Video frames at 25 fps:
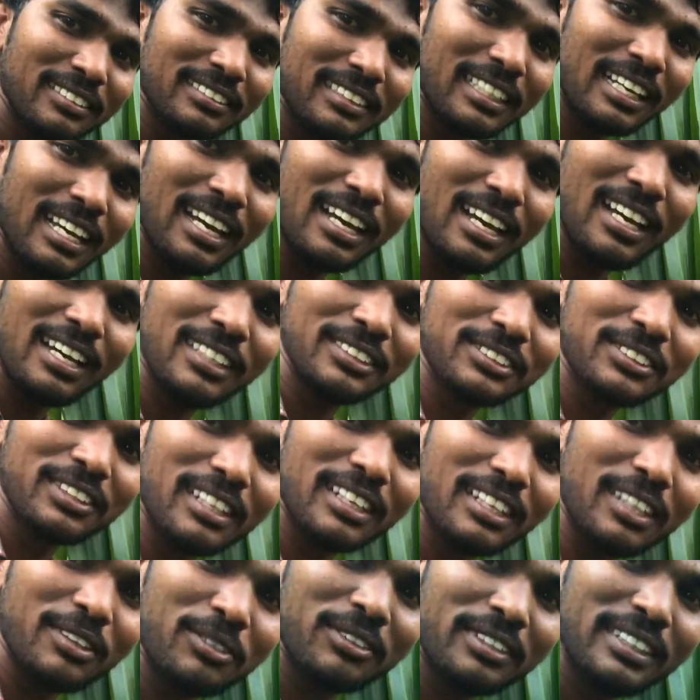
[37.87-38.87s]

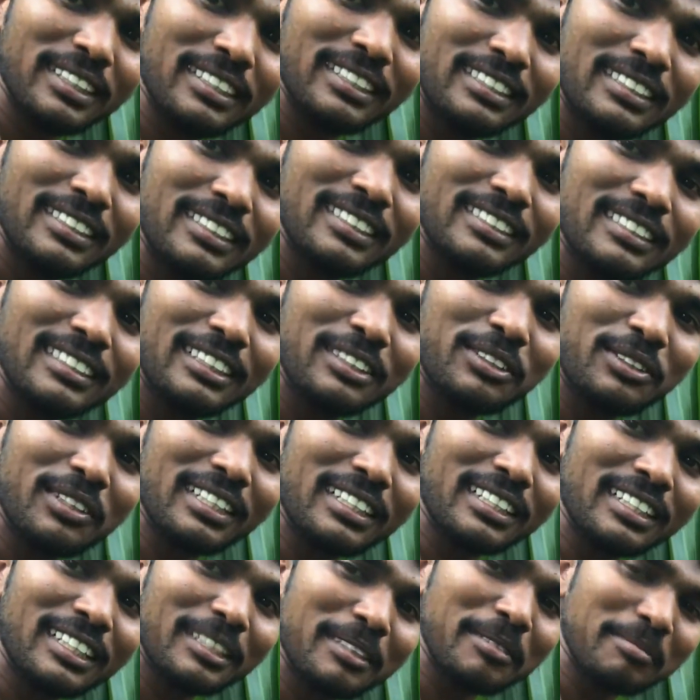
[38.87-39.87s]
న్యాచురల్గా ఉండేది ఇది
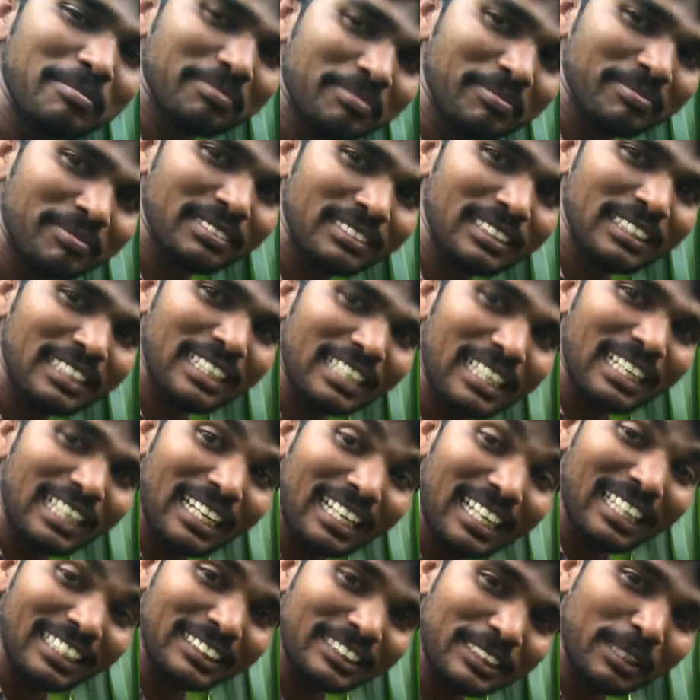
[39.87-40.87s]
ఎందుకంటే
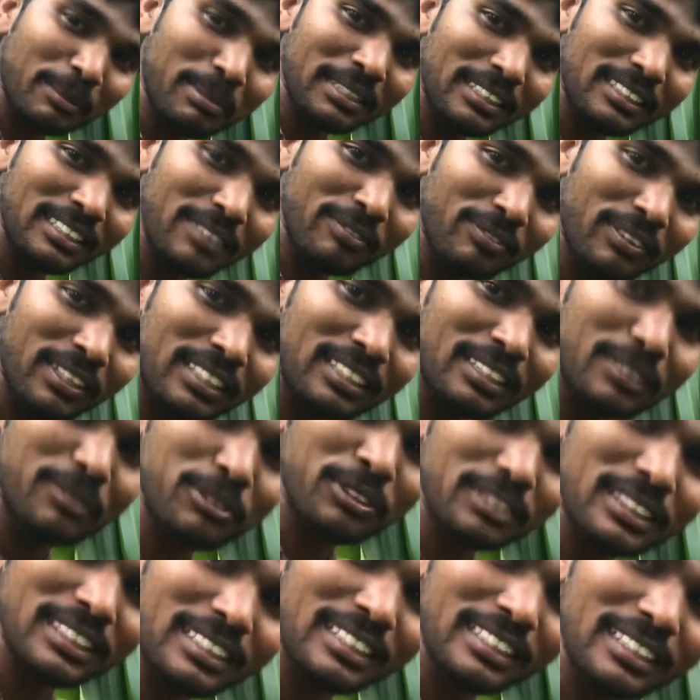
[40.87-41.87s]
కష్టపడితే ఫలితం
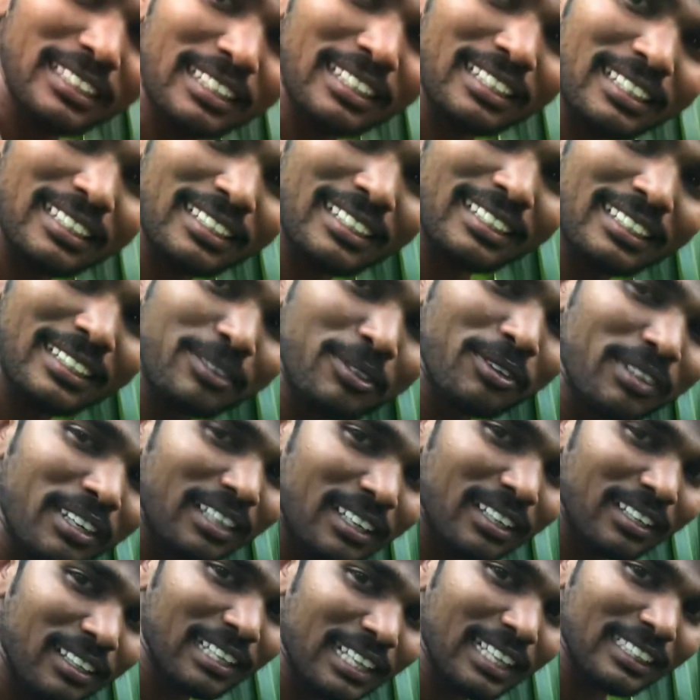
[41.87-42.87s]
ఉండిద్ది అనడానికి ఒక
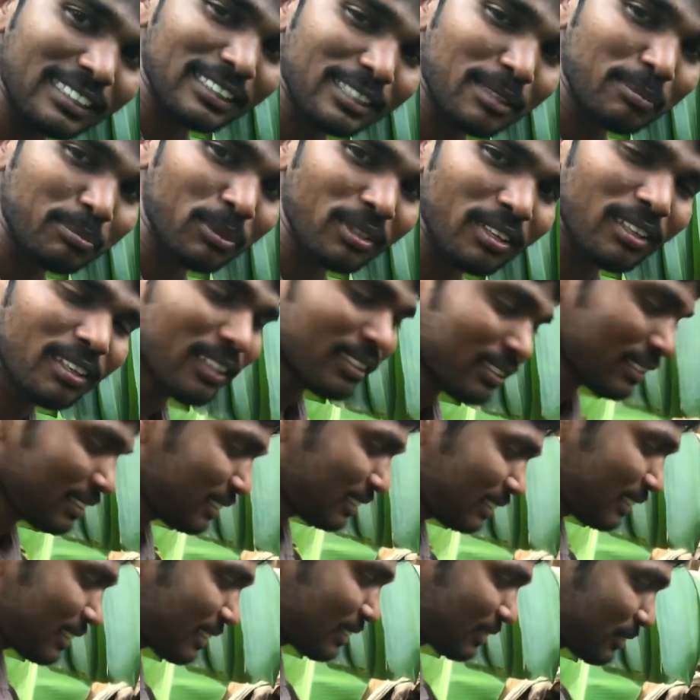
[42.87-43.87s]
ఎగ్జాంపుల్
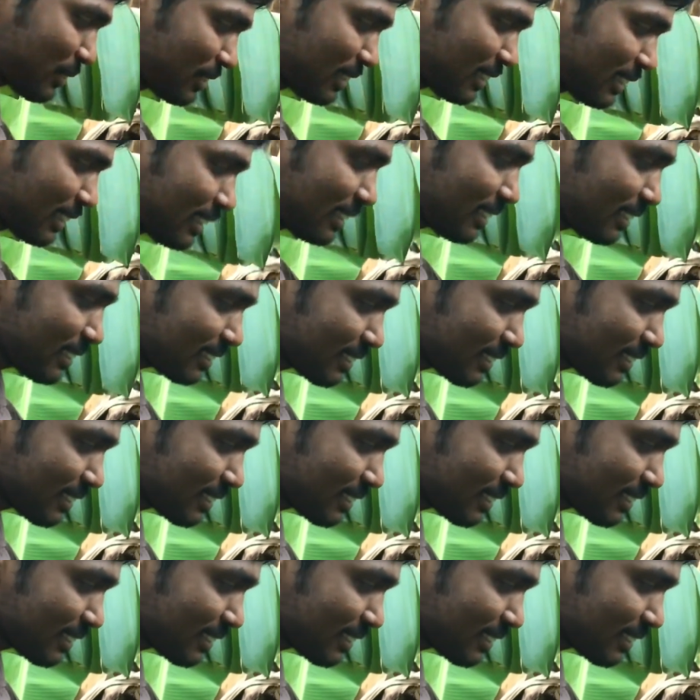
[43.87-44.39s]
ఇక్కడ చూడండి